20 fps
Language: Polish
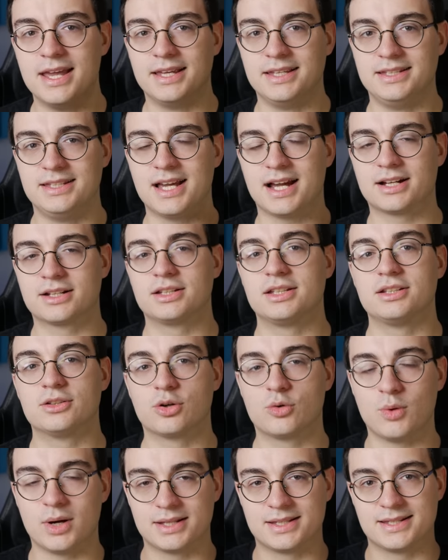jaki
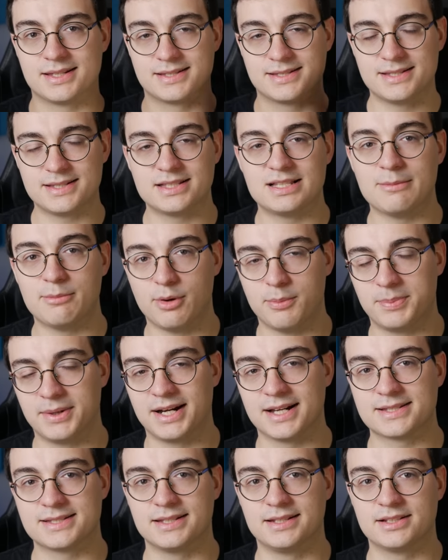dokładnie system
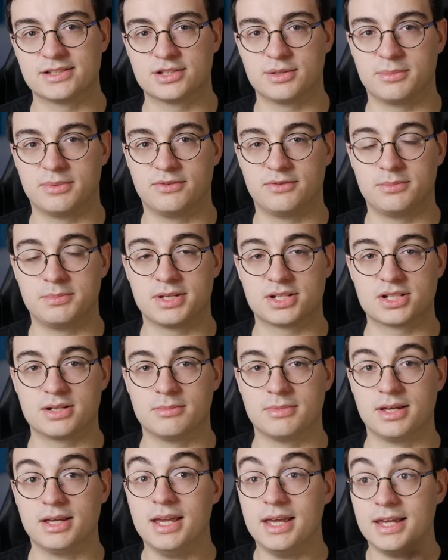operacyjny sobie
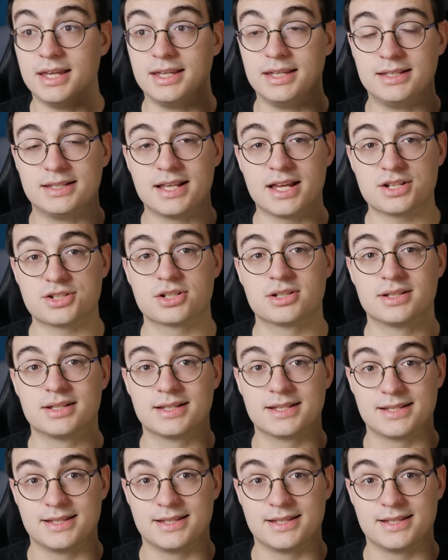wybierzemy i nasz